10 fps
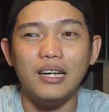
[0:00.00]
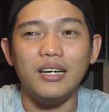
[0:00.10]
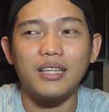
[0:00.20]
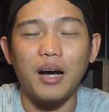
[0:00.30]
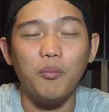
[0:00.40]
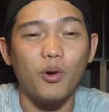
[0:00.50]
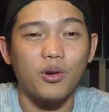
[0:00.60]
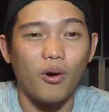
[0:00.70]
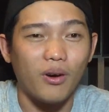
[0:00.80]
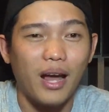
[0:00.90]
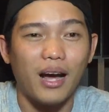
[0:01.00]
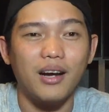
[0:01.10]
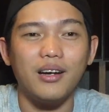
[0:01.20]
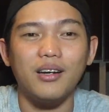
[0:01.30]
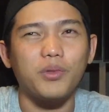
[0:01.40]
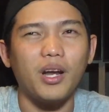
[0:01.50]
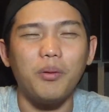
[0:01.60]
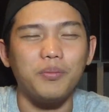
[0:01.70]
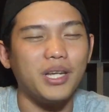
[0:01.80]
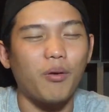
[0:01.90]
หรือทั้งหมดของหนัง ผมตอน
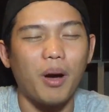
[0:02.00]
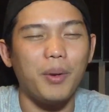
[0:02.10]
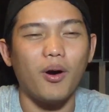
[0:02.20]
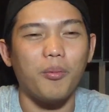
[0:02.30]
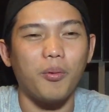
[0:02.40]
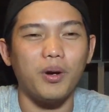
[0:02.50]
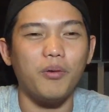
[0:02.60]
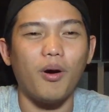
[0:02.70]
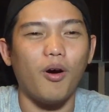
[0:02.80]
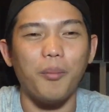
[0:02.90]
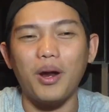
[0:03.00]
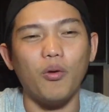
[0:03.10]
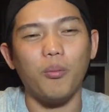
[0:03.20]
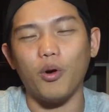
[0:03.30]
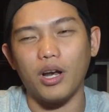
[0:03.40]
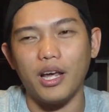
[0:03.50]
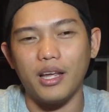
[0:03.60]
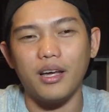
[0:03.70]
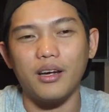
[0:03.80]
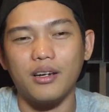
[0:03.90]
นั้นผมตีความไม่ออกผมก็นึกว่าอ๋อแม่งรวมหมดอะไร
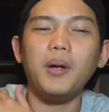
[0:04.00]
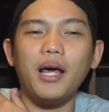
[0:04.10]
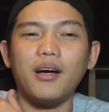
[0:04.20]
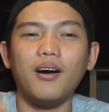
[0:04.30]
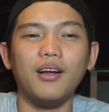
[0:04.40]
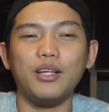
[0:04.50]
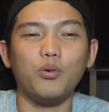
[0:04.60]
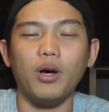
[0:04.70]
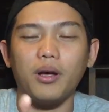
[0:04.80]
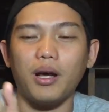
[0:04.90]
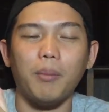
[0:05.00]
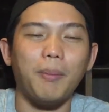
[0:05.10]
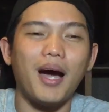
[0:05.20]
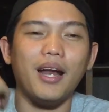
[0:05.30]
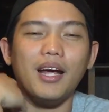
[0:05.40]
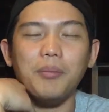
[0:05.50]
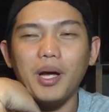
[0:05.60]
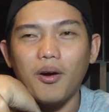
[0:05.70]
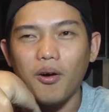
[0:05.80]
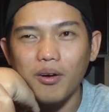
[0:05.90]
เงี้ยแต่ไม่เป็นไร ก็ได้ถ้วยกลับมาบ้านนะครับ
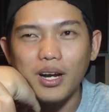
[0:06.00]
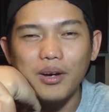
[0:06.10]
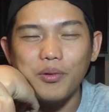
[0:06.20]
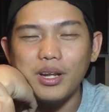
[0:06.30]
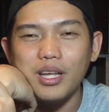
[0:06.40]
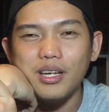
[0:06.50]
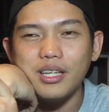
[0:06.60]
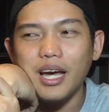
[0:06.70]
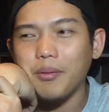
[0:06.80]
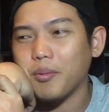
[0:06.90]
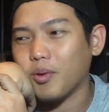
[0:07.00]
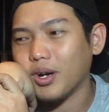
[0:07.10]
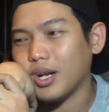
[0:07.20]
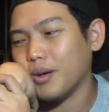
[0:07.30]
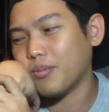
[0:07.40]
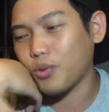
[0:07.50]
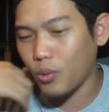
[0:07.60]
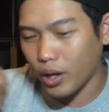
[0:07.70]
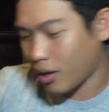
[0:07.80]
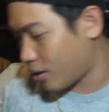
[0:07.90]
ได้ของนั่นดุนี่เยอะแยะไปหมดนะครับ
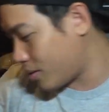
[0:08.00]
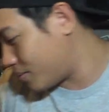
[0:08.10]
ถ้วยก็